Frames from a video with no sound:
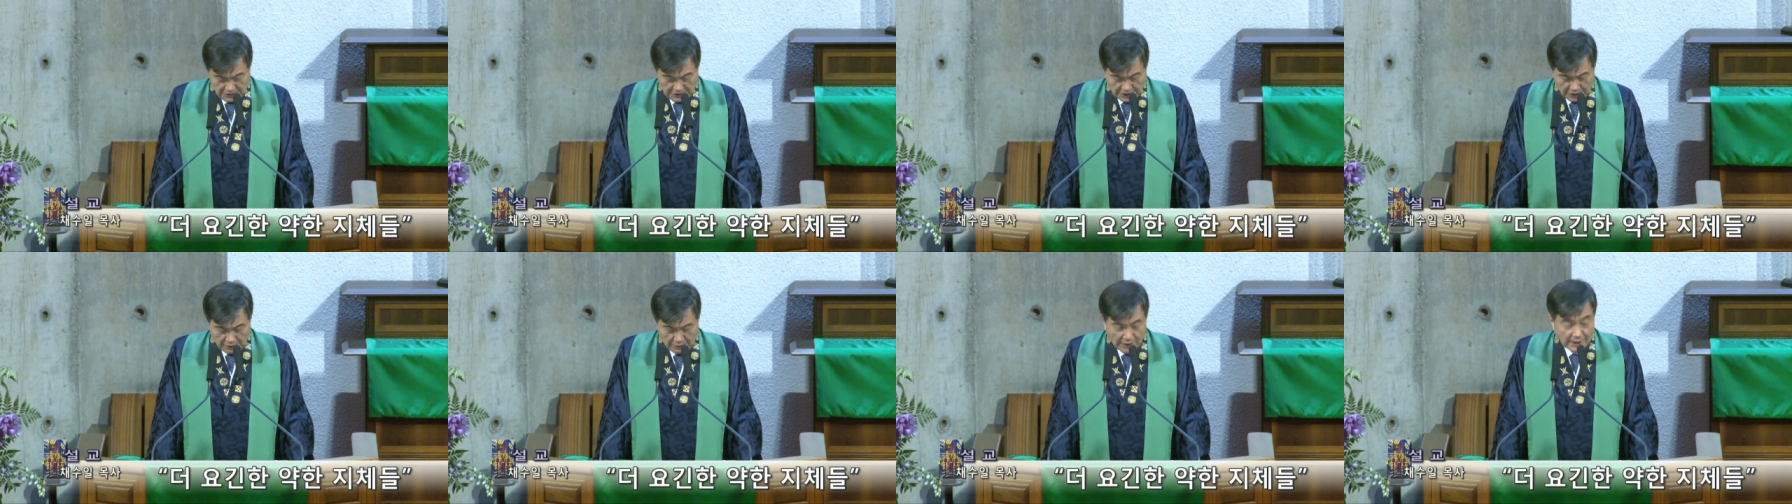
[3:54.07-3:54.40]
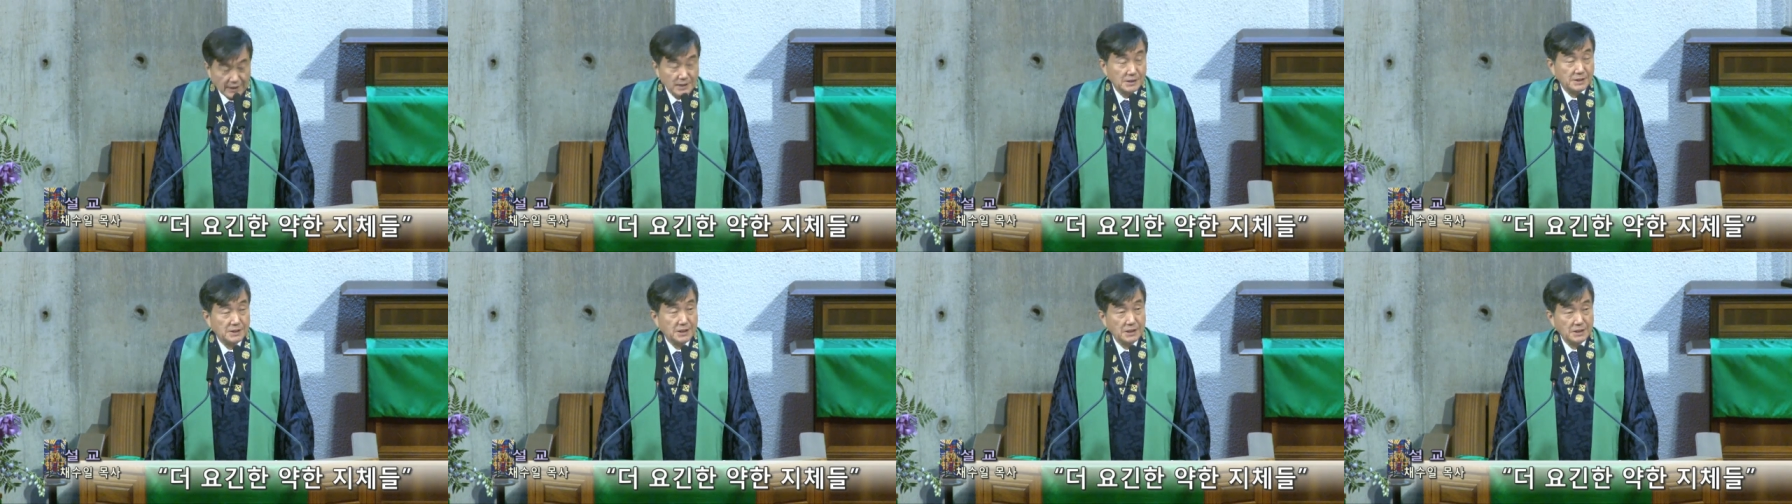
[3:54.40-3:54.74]

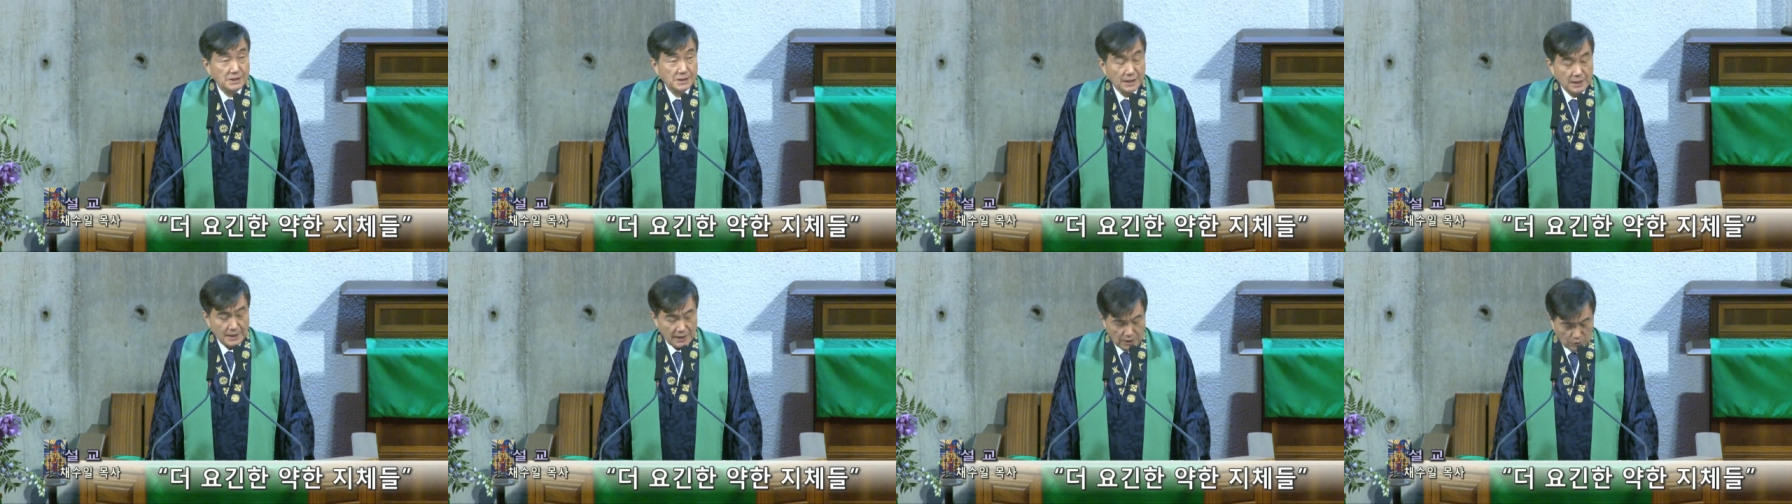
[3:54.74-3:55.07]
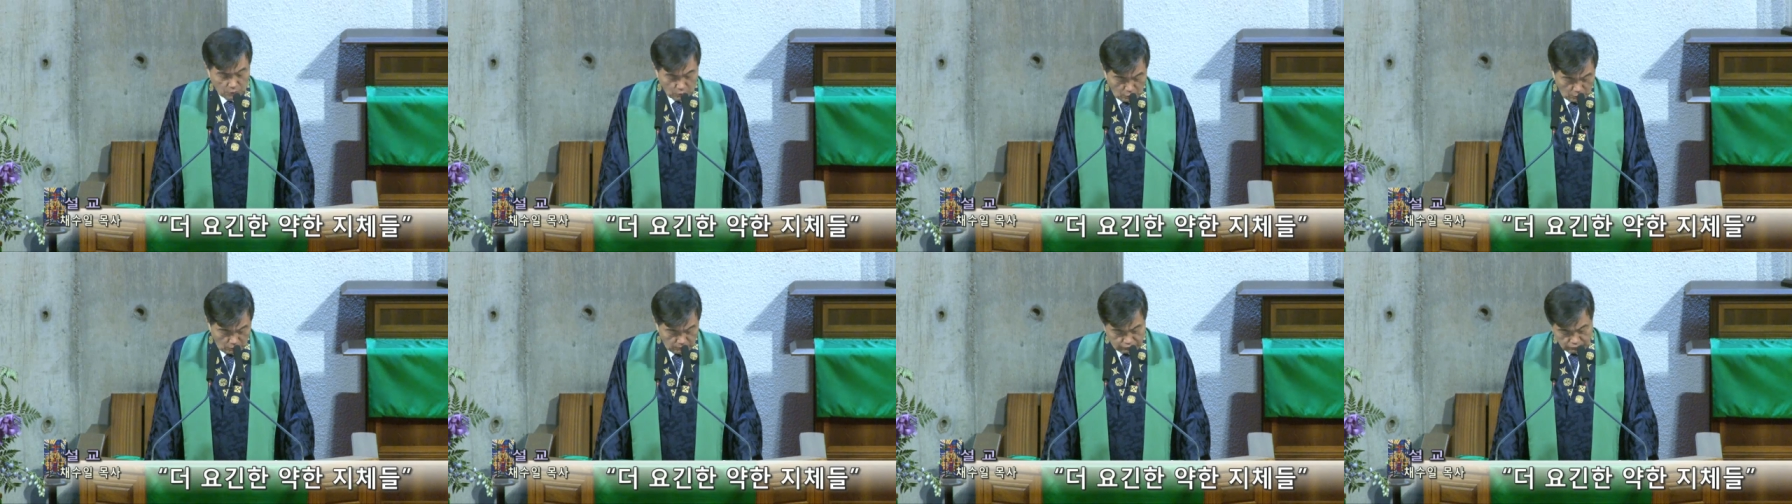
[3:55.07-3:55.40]
재화를
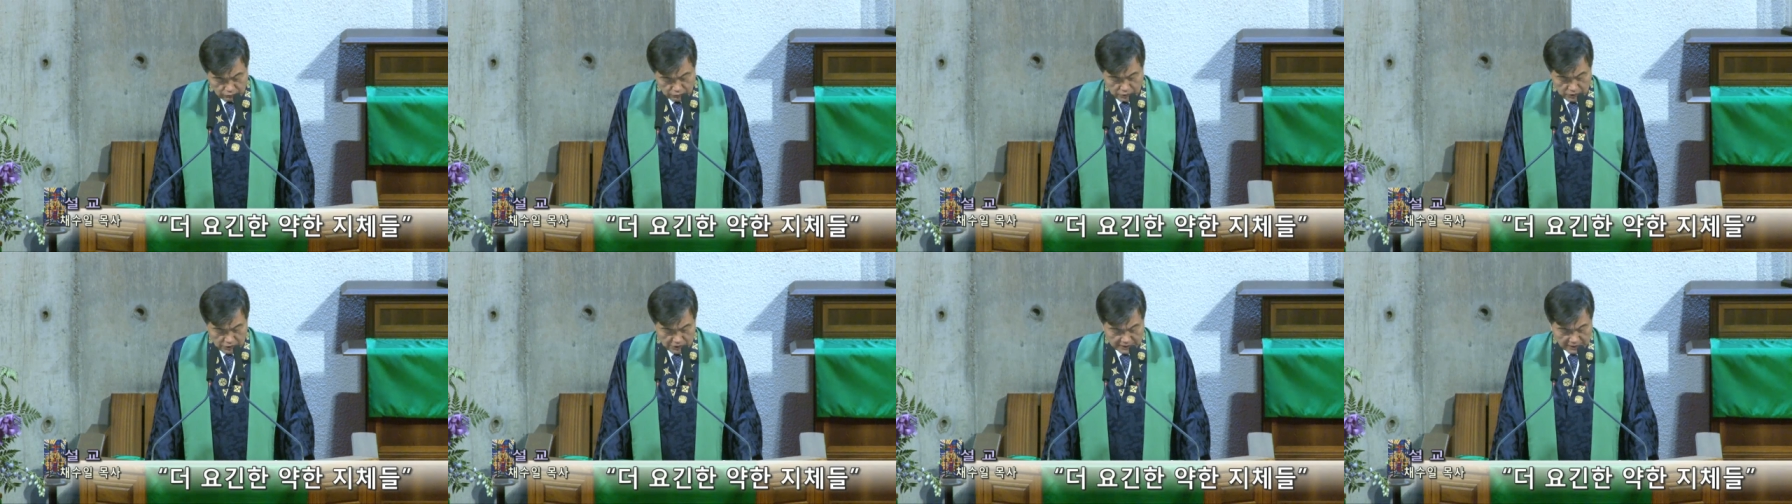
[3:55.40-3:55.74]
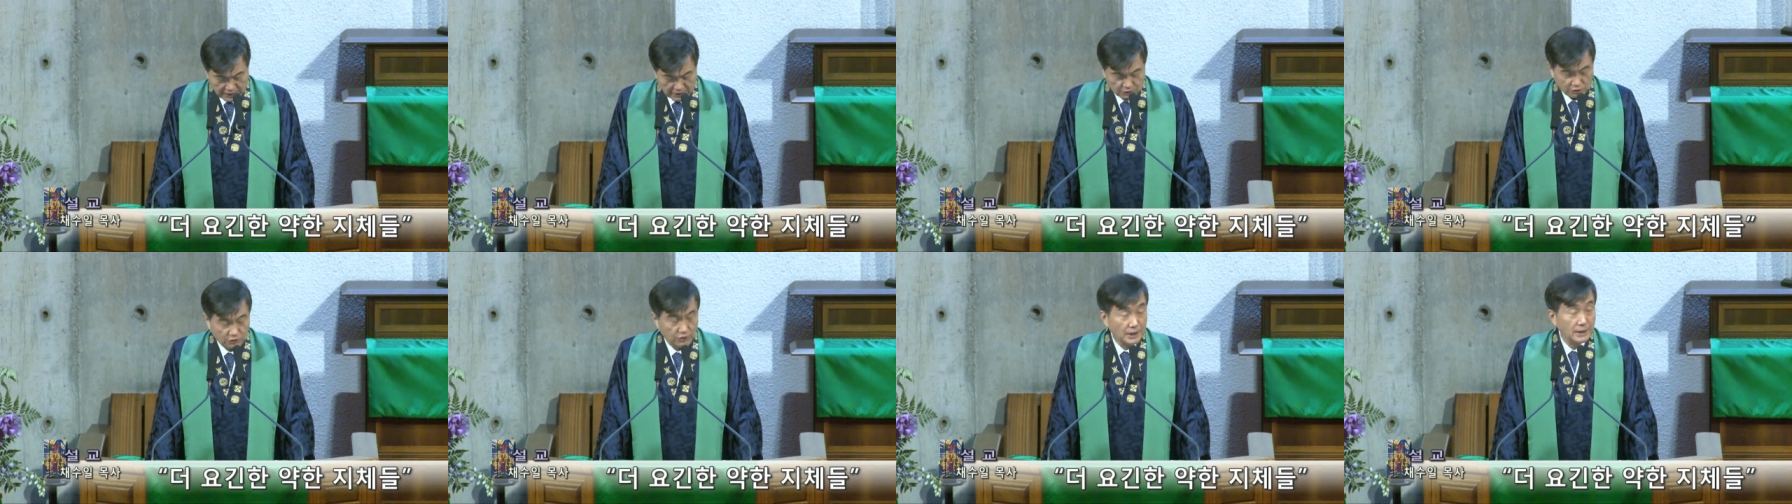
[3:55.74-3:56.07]
생산하고 부를
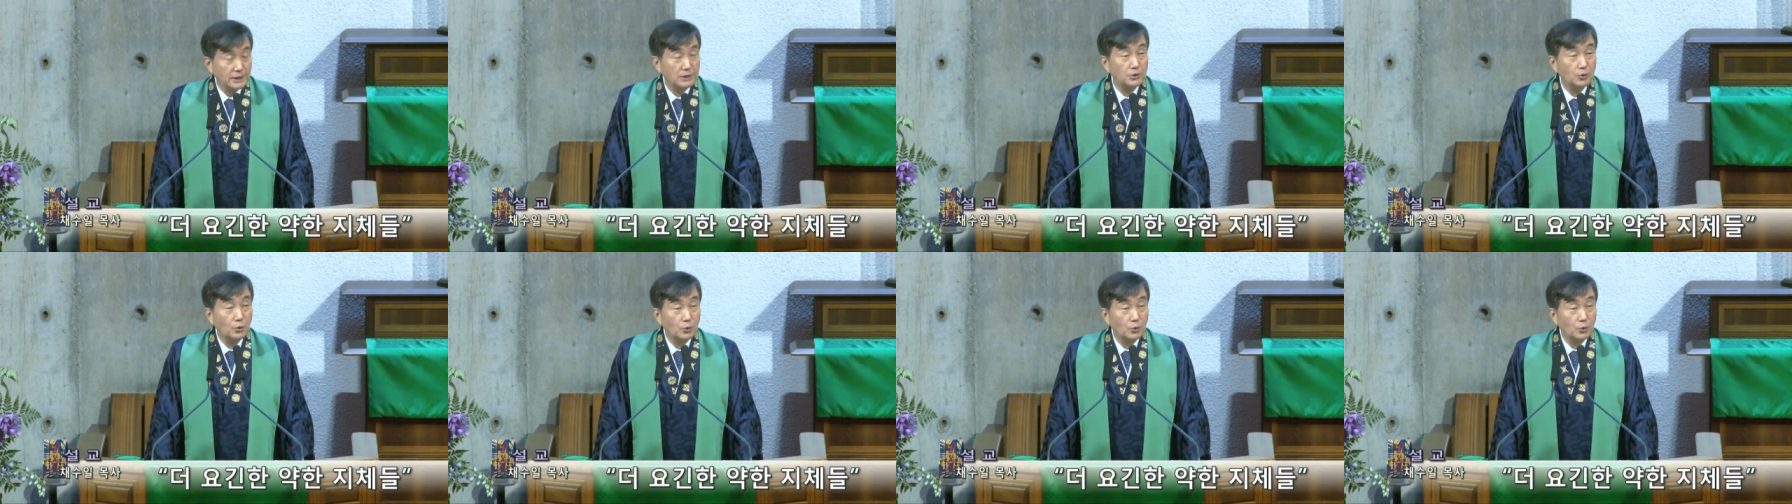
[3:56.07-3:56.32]
창출하는